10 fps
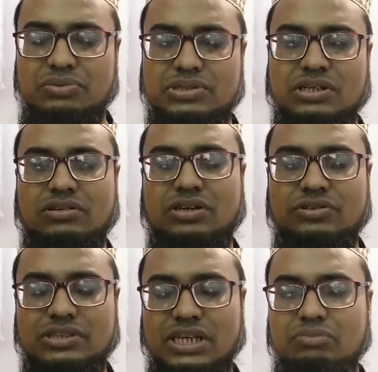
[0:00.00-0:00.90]
ব্যবস্থা করা
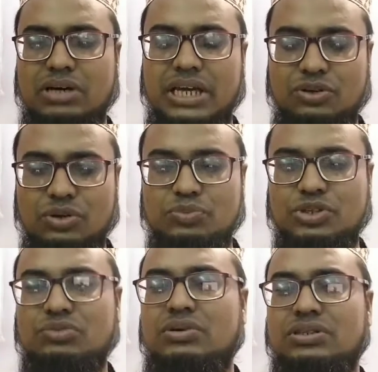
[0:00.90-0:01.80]
হচ্ছে বা এরকম
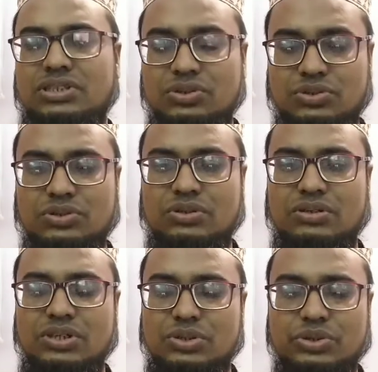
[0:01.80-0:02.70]
বর্তমান চিত্র
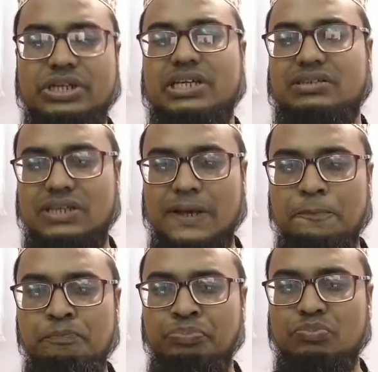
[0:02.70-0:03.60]
হয়ে যাচ্ছে
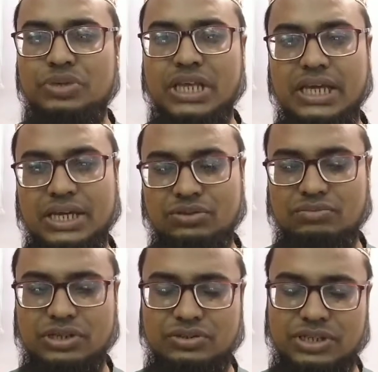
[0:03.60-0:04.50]
বিদায় একজন
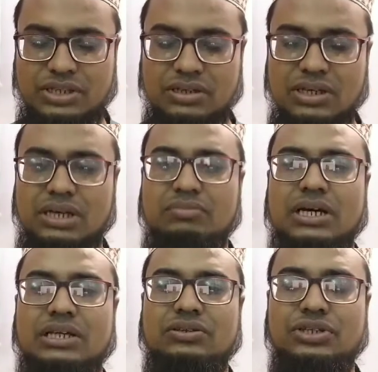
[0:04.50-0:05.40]
মানুষের বা
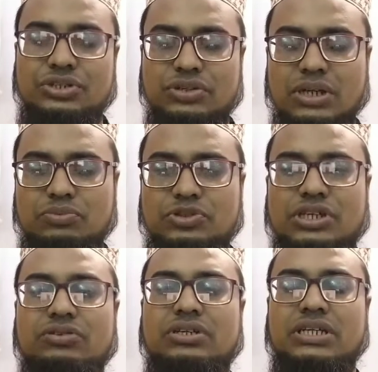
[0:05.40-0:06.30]
একজন কিশোরের
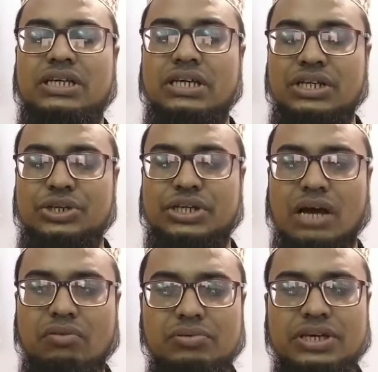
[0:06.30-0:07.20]
পুরুষাঙ্গটি
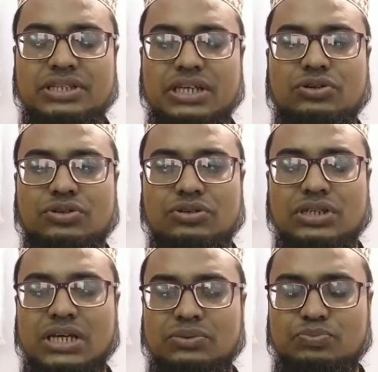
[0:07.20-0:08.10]
স্বাভাবিক যে
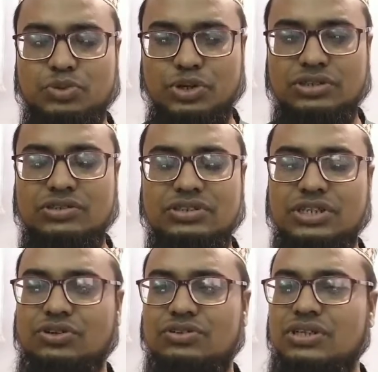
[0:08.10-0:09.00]
গঠনটা প্রয়োজন
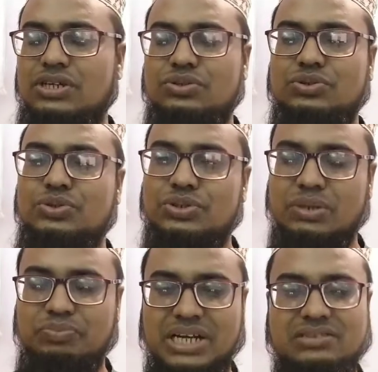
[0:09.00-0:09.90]
সেই গঠনটা কিন্তু
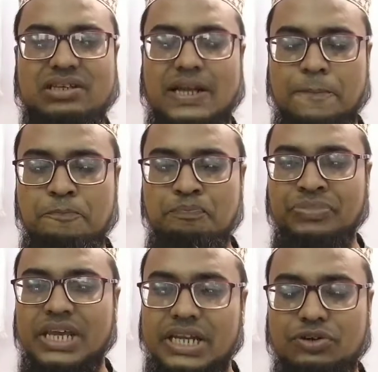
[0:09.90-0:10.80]
হতে পারছে না
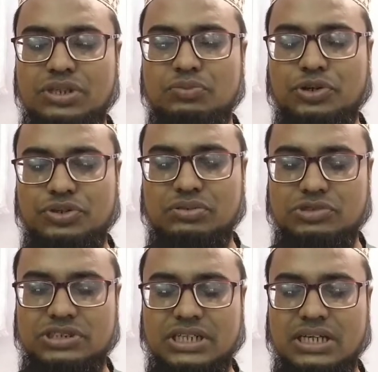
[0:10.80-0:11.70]
এটা হচ্ছে বড়
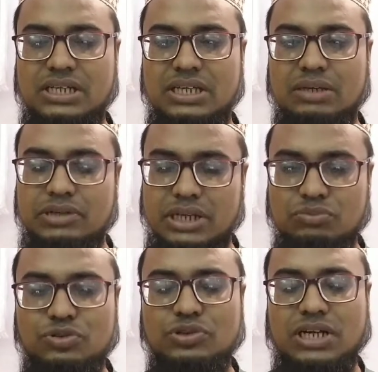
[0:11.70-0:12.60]
সমস্যা এবং এটা
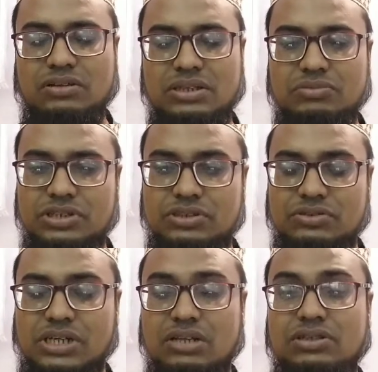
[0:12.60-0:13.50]
মূল কারণ এবং
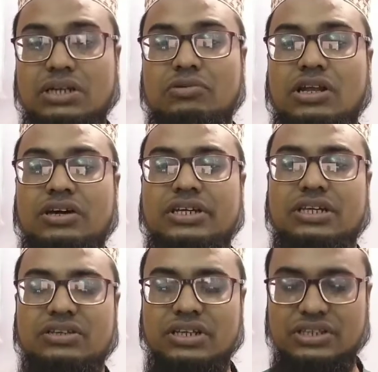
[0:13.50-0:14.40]
দ্বিতীয় কারণ যেটা বলা হয় সেটা
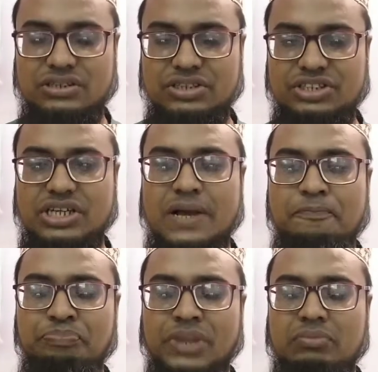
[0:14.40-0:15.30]
হচ্ছে নেশা
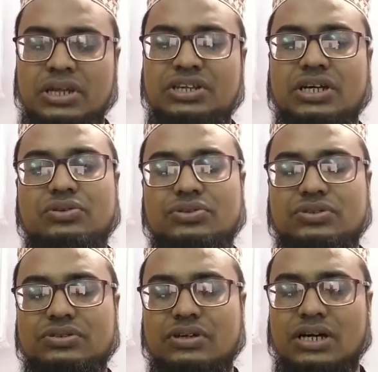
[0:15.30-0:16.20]
বা নেশাগ্রস্ত
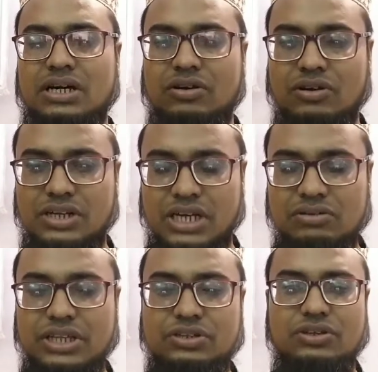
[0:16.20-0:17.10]
হওয়ার
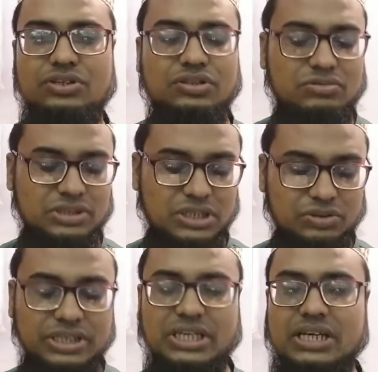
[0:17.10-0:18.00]
কারণে এই ধরনের সমস্যা
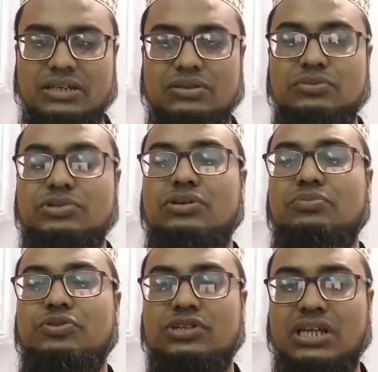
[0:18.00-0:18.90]
হয়ে থাকে তো বন্ধুগণ
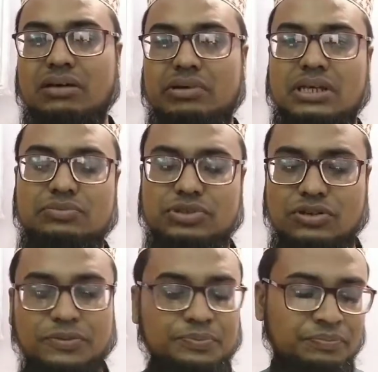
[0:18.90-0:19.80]
কথা না বাড়িয়ে
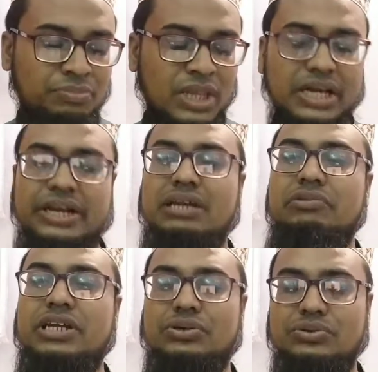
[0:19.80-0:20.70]
চলুন
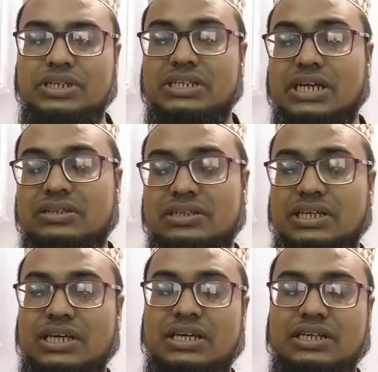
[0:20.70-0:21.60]
রেডিমেডটা শুনি যা
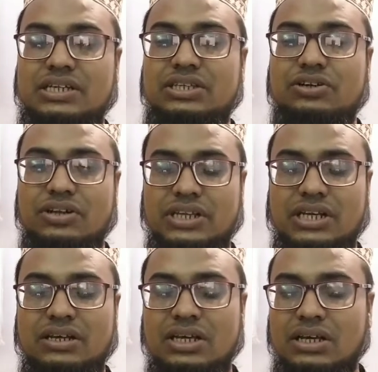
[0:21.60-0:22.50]
কি
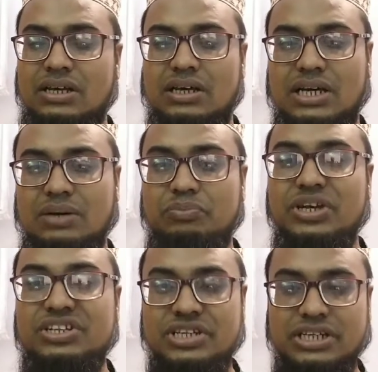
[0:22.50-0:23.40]
ধরনের
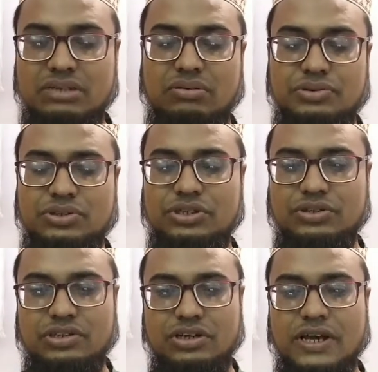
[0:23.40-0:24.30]
মিল কীভাবে তৈরি
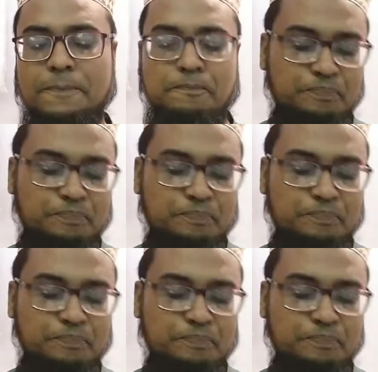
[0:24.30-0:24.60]
করতে হয়